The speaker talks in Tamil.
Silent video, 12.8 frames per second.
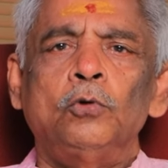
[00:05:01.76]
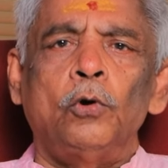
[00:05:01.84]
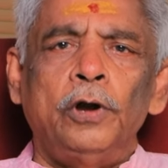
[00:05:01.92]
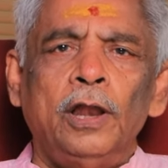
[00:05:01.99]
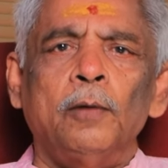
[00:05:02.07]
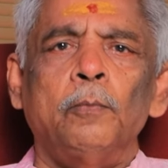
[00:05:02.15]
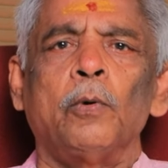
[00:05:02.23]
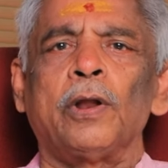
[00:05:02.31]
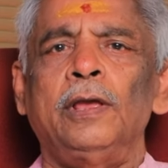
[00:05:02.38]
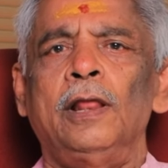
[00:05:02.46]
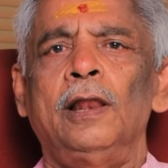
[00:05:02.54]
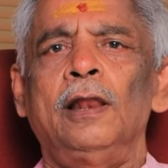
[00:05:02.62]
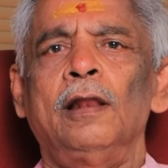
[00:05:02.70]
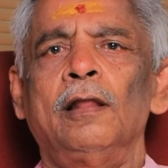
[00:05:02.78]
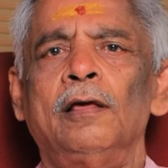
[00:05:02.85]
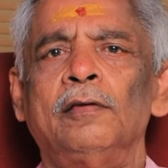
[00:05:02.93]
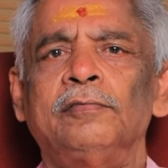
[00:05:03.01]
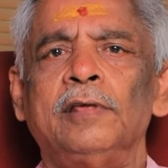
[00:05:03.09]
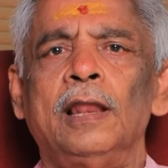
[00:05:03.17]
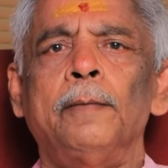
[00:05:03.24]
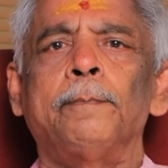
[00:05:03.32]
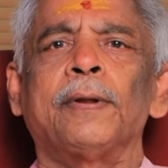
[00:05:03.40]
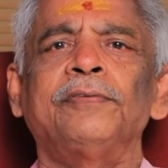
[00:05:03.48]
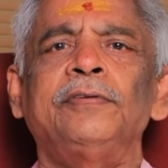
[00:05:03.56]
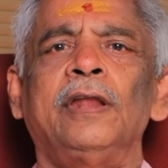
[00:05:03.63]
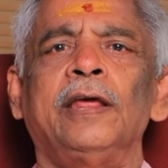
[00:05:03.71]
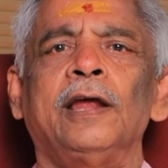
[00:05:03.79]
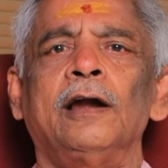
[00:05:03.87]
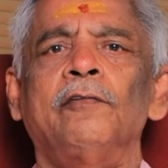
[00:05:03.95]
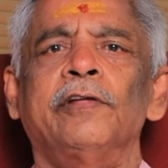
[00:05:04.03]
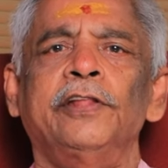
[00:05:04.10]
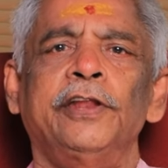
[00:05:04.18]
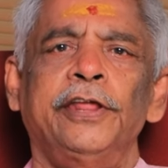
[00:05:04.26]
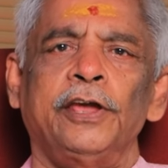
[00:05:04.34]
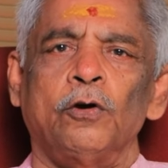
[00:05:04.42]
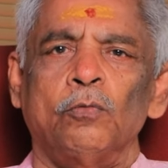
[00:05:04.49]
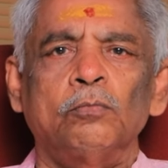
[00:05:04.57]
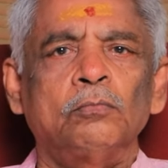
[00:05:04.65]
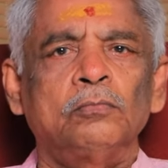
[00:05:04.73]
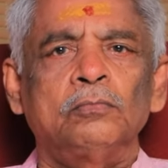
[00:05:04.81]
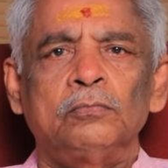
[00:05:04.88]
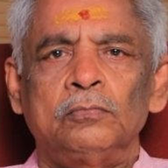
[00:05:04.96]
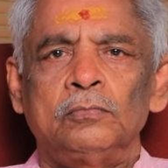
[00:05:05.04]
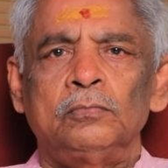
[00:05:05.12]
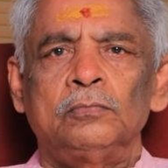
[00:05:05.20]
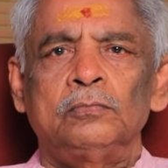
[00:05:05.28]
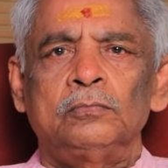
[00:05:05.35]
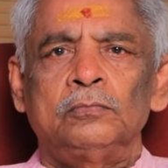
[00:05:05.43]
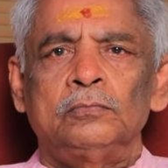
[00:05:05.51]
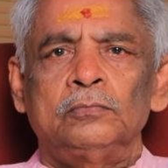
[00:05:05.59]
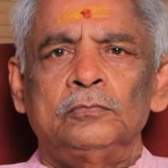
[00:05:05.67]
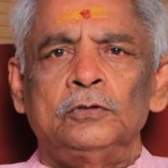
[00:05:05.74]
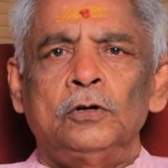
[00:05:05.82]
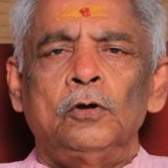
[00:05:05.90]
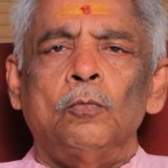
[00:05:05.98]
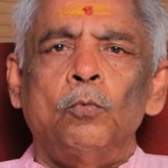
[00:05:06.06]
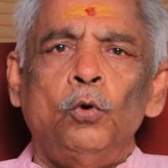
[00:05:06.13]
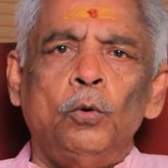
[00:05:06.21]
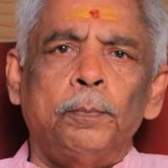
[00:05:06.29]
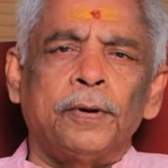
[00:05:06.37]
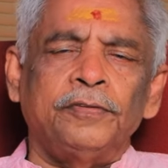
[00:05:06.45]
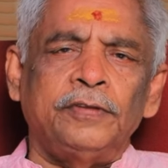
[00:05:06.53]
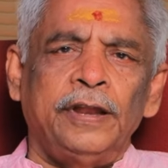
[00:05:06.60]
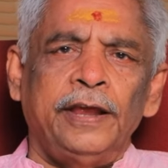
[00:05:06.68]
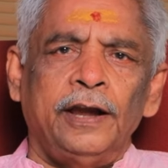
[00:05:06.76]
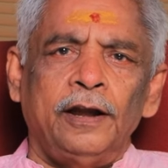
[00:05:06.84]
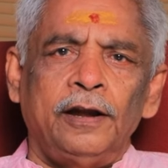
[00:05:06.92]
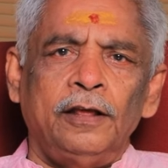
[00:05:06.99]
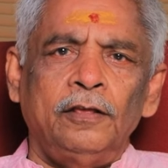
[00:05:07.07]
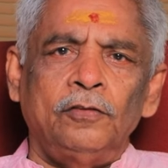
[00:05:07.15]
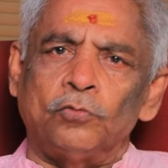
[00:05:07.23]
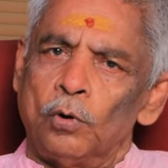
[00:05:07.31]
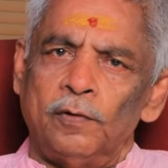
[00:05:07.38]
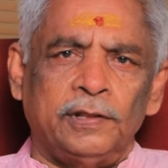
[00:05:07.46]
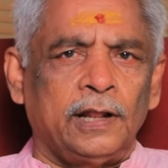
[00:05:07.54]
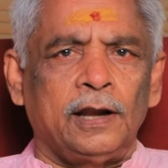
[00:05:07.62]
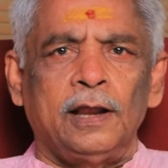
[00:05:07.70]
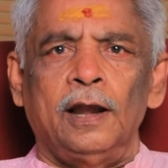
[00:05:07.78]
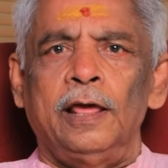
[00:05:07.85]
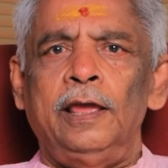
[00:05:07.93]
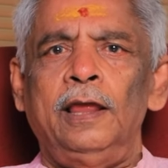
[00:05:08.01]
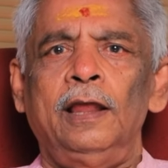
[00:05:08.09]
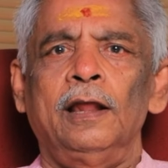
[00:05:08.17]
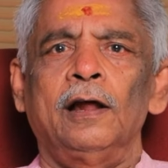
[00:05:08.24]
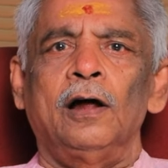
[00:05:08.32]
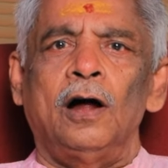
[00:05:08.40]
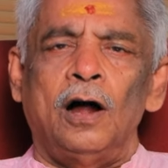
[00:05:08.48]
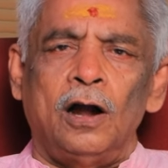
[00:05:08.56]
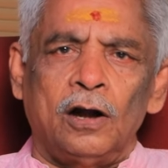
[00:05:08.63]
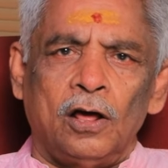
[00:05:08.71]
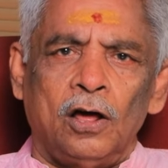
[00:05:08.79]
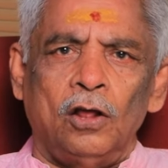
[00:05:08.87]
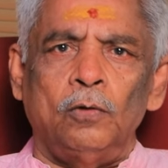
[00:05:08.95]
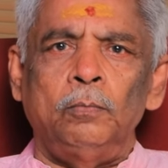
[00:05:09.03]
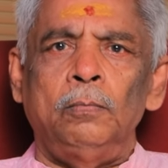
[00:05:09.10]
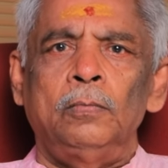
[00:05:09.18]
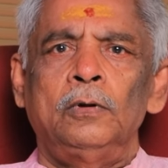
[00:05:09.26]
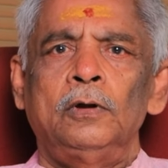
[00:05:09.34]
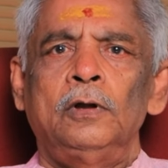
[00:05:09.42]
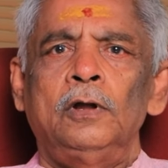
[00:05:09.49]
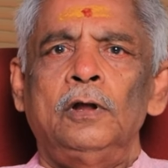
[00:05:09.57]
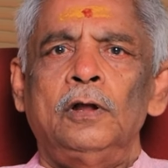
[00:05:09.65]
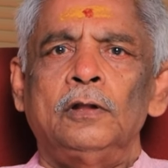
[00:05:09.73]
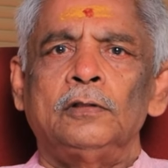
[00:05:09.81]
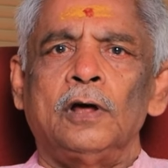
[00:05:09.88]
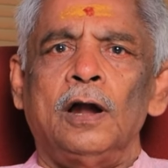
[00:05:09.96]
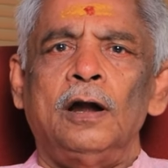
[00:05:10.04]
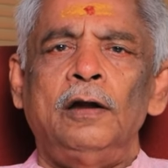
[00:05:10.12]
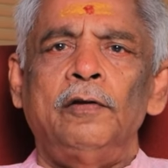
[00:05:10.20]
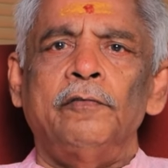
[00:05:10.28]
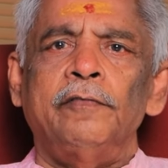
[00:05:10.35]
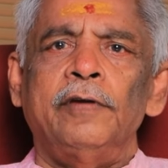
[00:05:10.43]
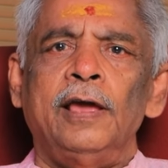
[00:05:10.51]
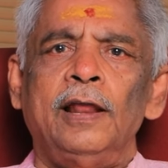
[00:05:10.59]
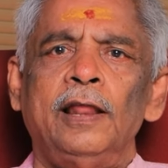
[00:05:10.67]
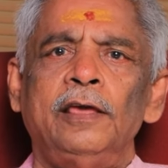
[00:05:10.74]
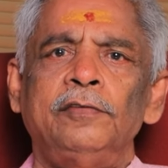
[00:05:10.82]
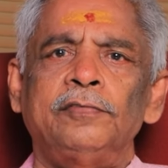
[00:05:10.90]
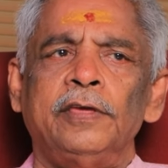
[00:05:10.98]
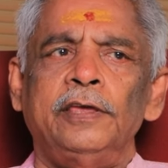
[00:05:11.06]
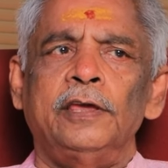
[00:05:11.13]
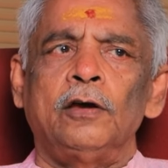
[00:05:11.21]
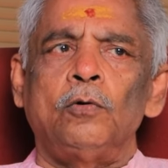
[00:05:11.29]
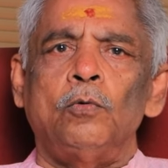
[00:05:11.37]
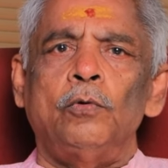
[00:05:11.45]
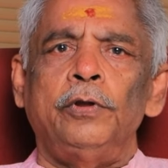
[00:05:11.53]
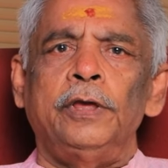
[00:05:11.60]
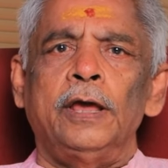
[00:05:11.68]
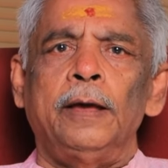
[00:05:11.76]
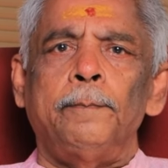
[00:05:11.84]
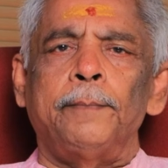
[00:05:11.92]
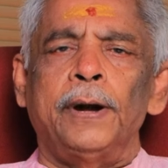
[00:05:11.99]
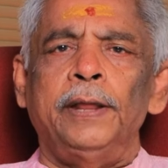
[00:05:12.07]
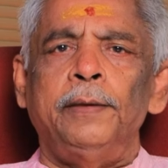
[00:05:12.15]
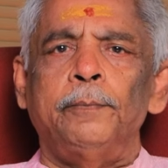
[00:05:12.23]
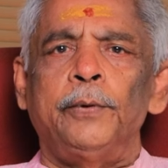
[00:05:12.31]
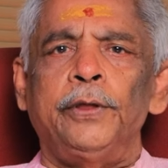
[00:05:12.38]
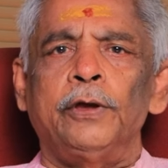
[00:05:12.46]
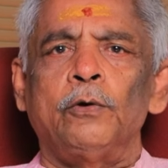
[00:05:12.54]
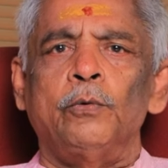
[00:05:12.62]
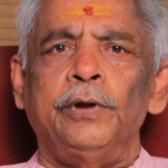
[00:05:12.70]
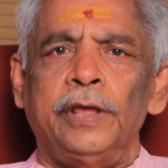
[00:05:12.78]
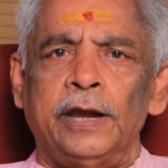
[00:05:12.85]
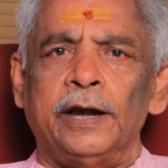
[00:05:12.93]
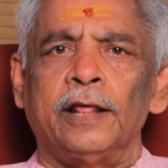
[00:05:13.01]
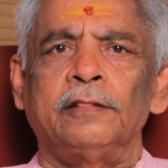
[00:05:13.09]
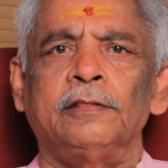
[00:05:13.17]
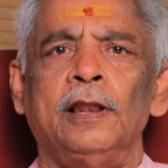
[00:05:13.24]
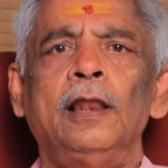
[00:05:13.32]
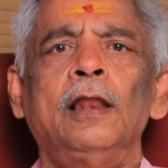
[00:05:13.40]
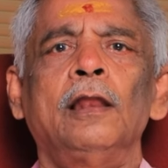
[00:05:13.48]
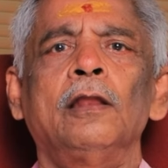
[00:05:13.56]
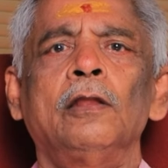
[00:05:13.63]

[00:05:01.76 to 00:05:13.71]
தொழில் முறையில் சில பிரச்சனைகள் வந்து நீங்கும் முழு பிரச்சனை என்று சொல்வதற்கில்லை ஆனாலும் தான் வேலை செய்யக்கூடிய பணிபுரியக்கூடிய இடத்தில்